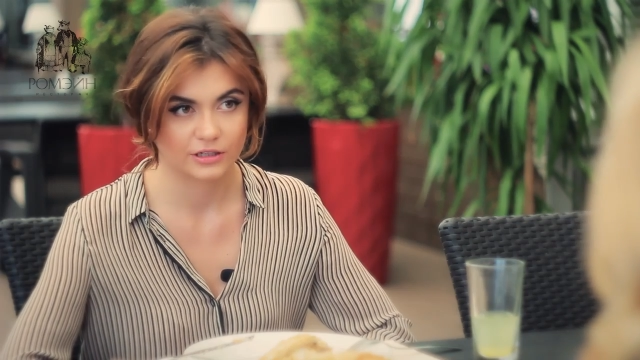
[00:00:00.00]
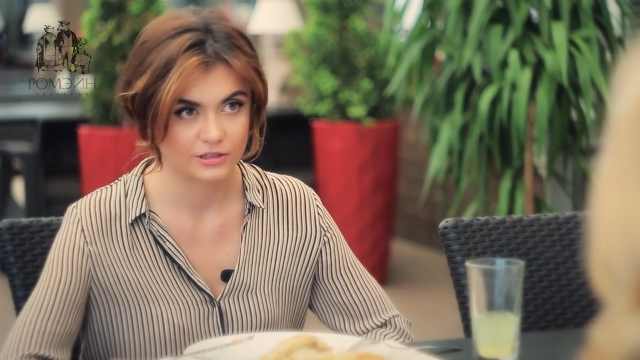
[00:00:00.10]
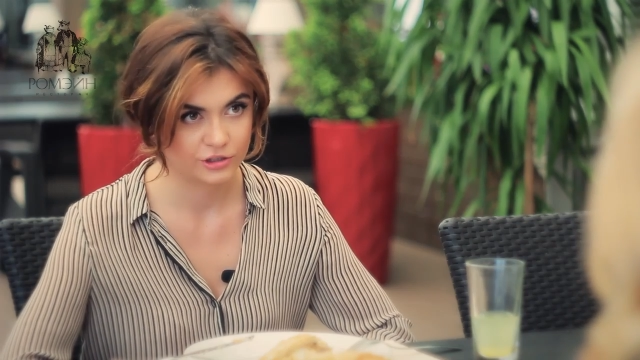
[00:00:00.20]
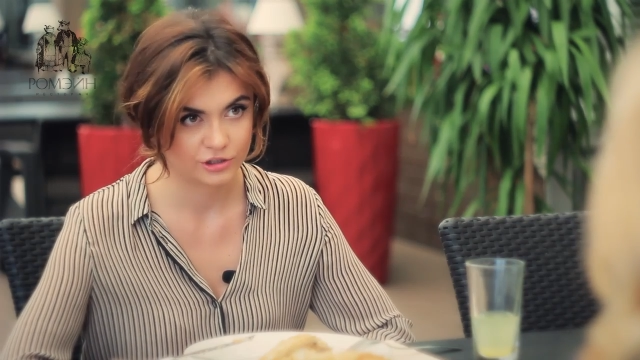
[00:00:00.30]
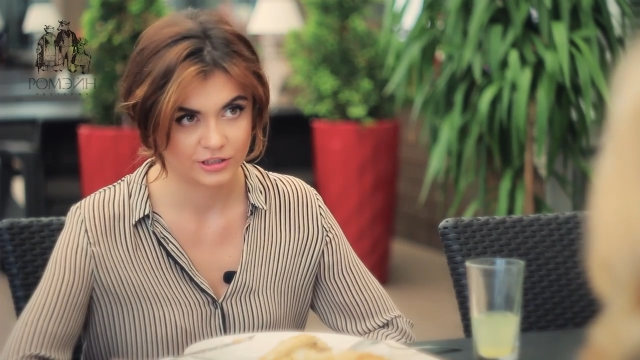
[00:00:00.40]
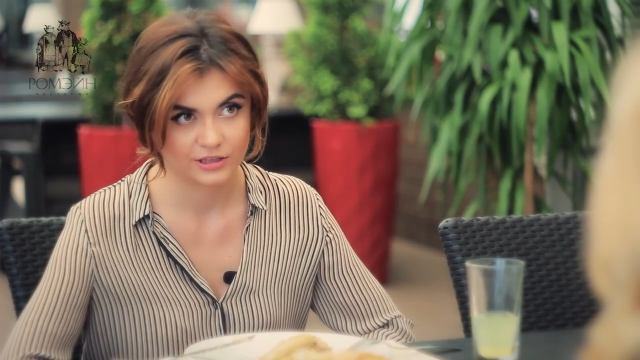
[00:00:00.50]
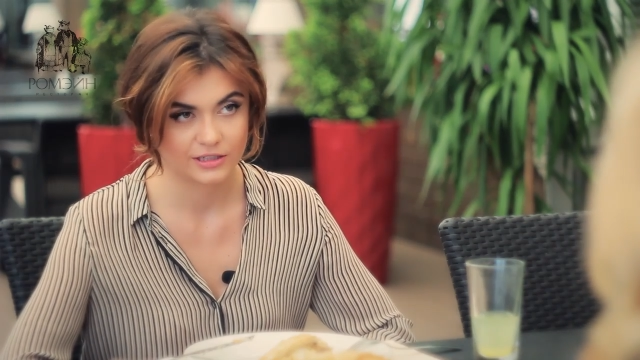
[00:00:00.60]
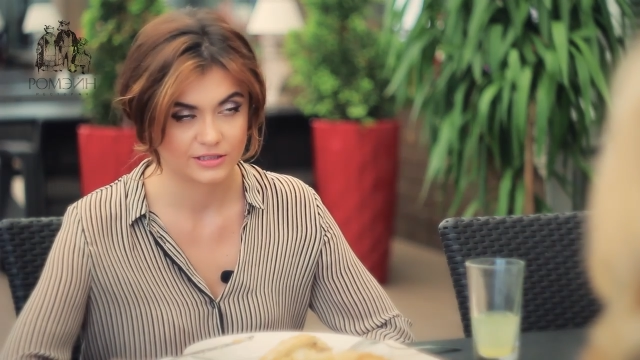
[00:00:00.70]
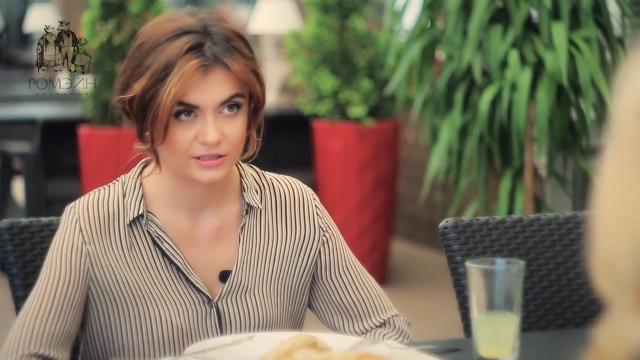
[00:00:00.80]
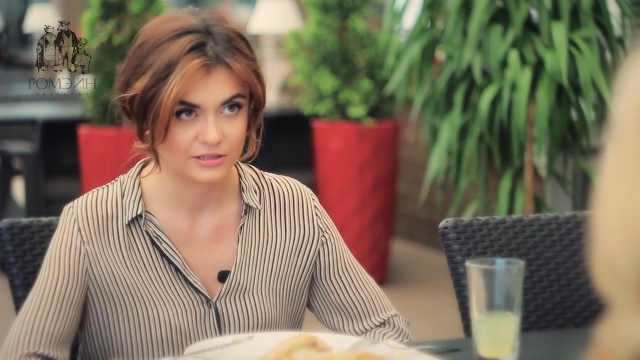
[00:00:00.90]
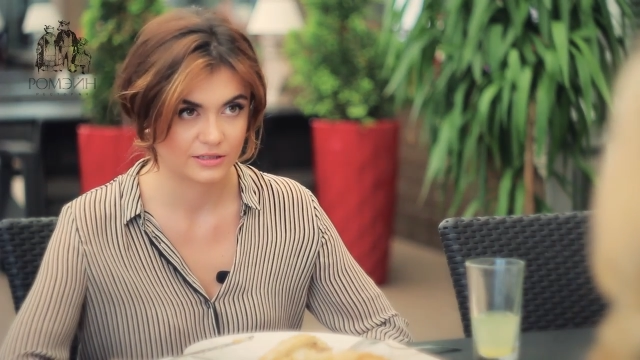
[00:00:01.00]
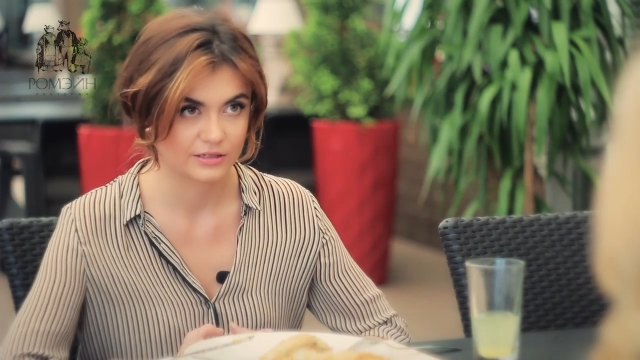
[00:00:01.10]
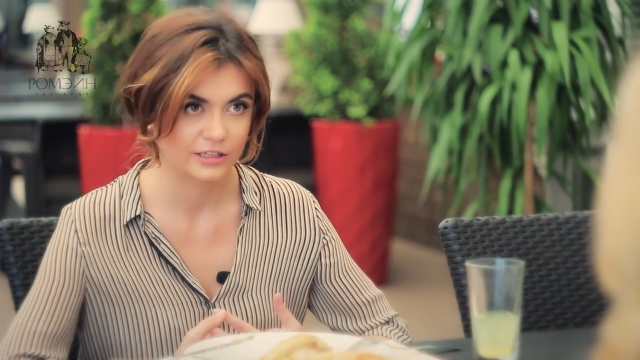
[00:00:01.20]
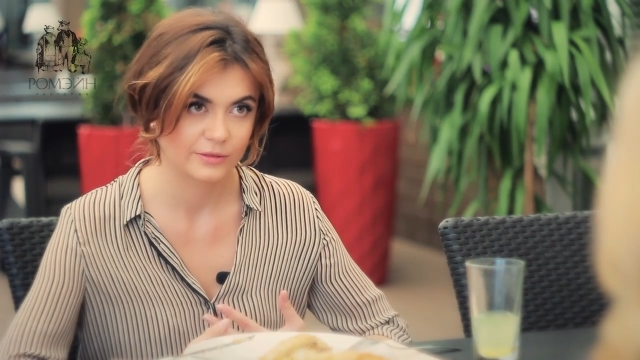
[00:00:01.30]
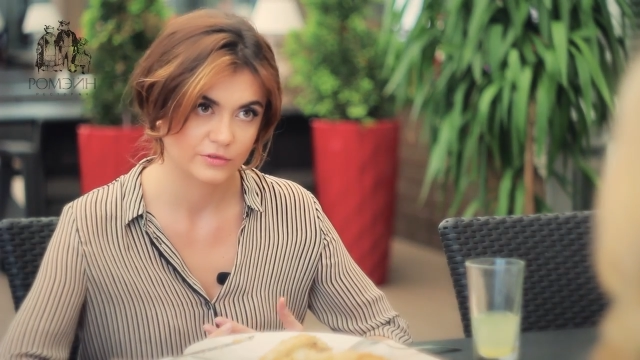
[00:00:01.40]
критично относиться к
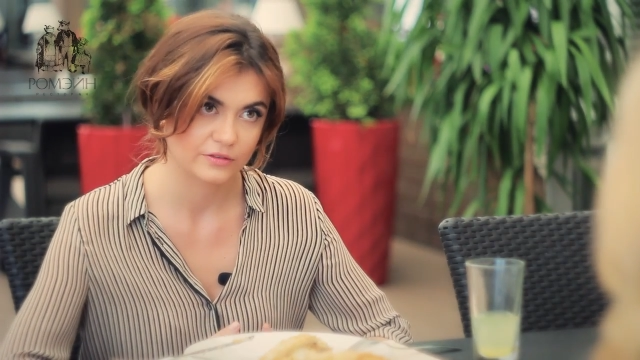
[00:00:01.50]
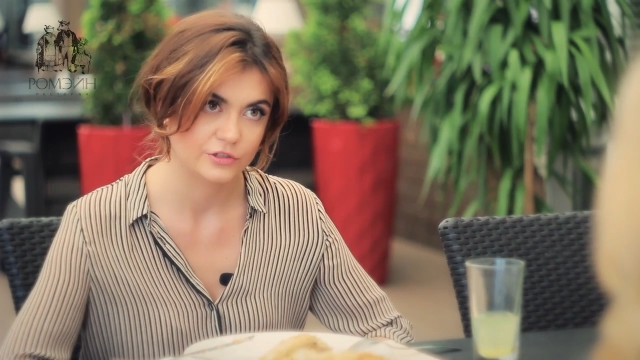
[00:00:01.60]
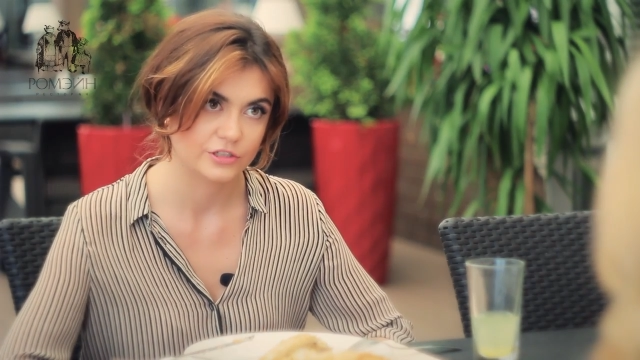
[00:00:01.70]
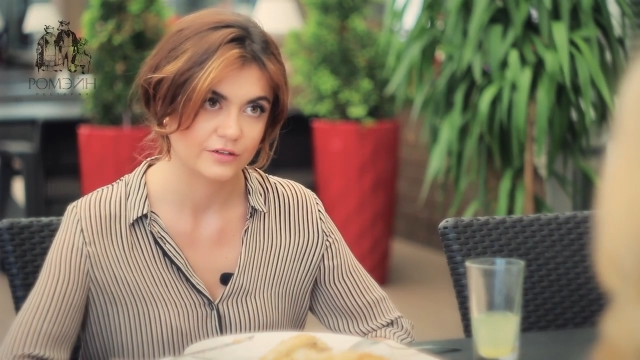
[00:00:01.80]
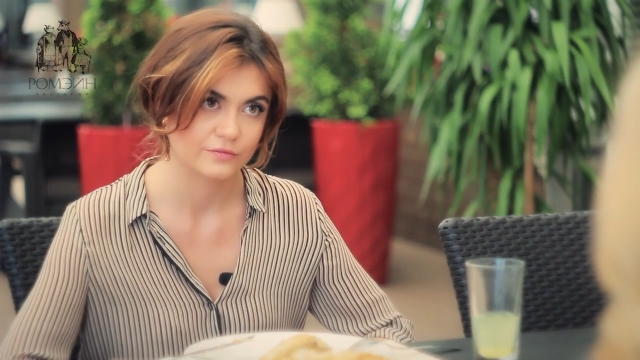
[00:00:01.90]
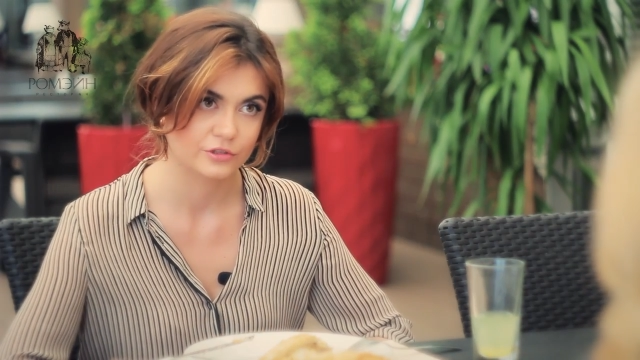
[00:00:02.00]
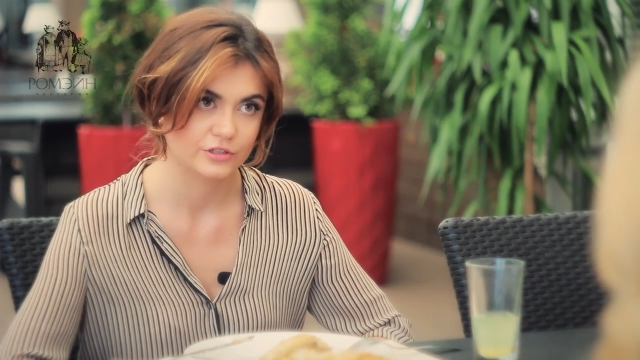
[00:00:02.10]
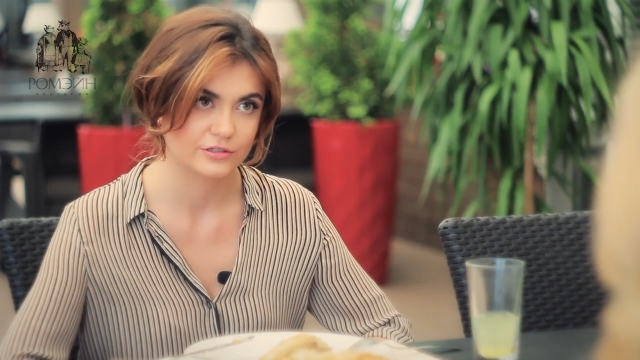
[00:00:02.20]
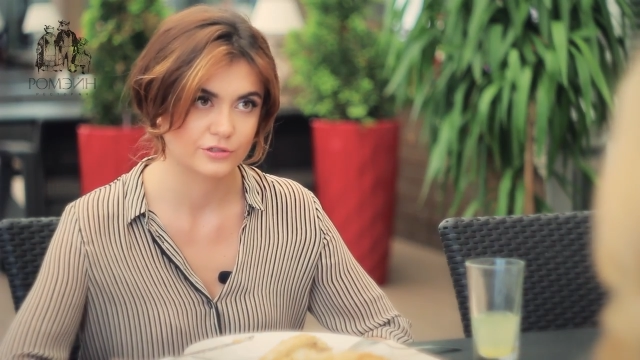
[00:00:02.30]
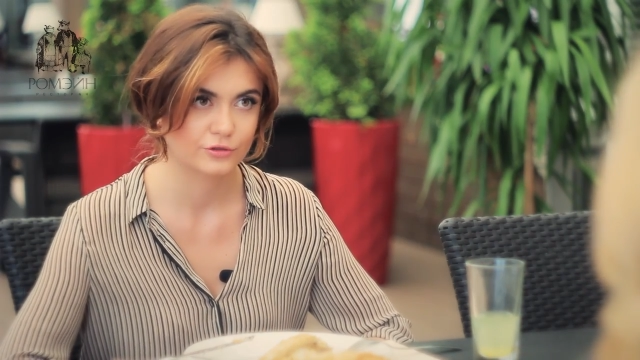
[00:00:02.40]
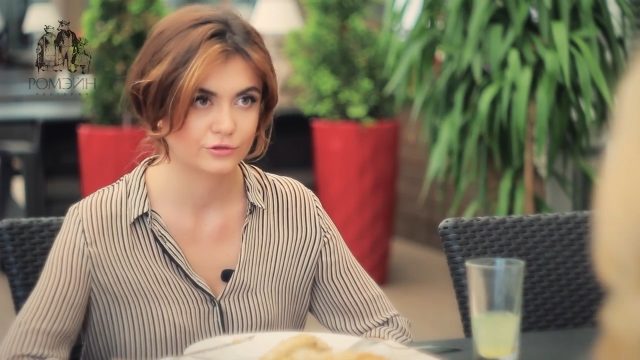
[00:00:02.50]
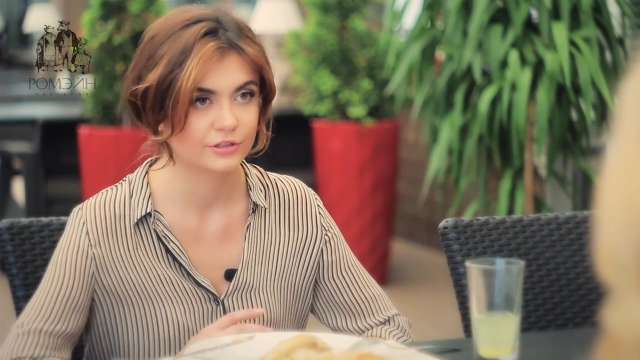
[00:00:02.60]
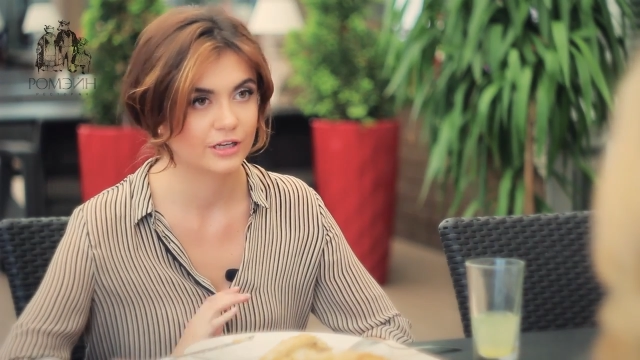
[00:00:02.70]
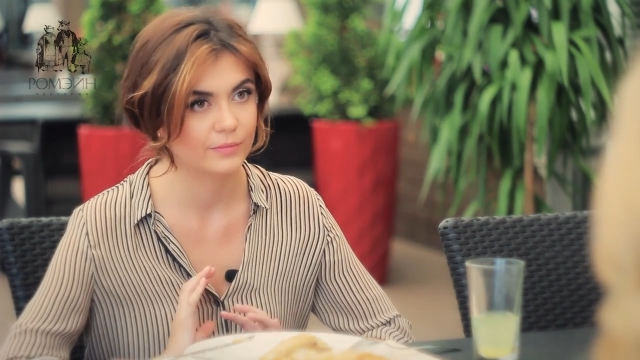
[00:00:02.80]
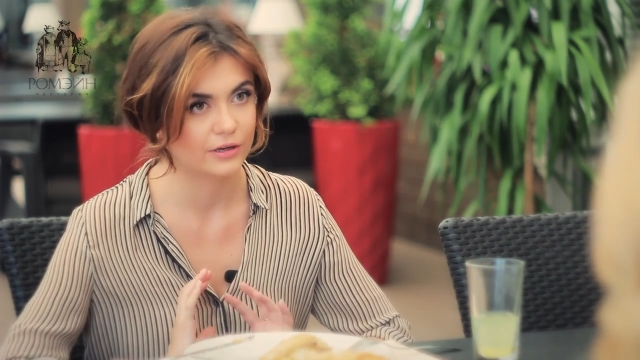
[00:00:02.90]
каким-то вещам в жизни, что-то
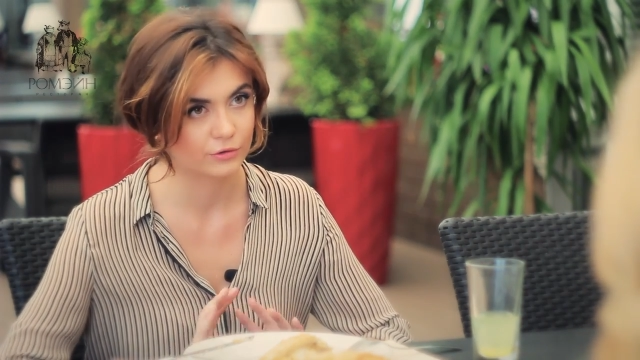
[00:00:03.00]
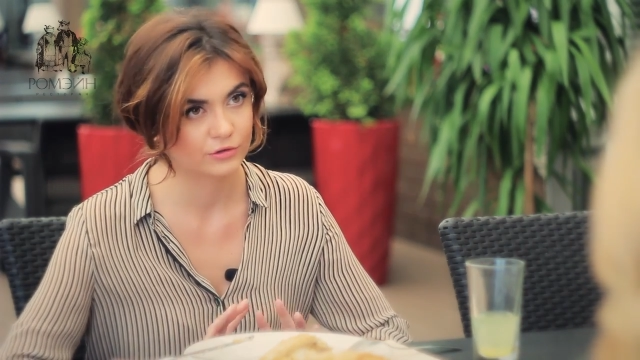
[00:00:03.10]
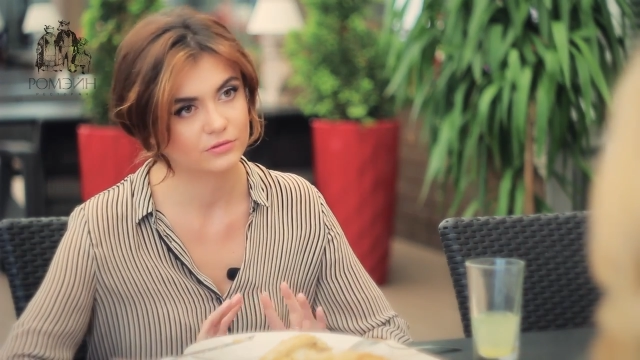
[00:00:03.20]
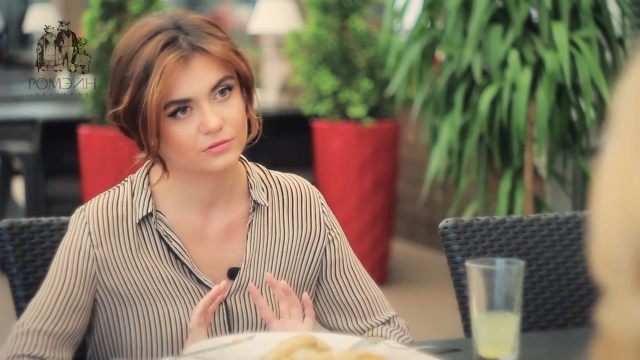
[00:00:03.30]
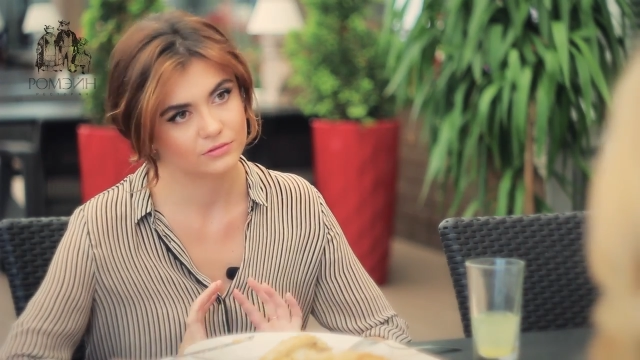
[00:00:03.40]
наоборот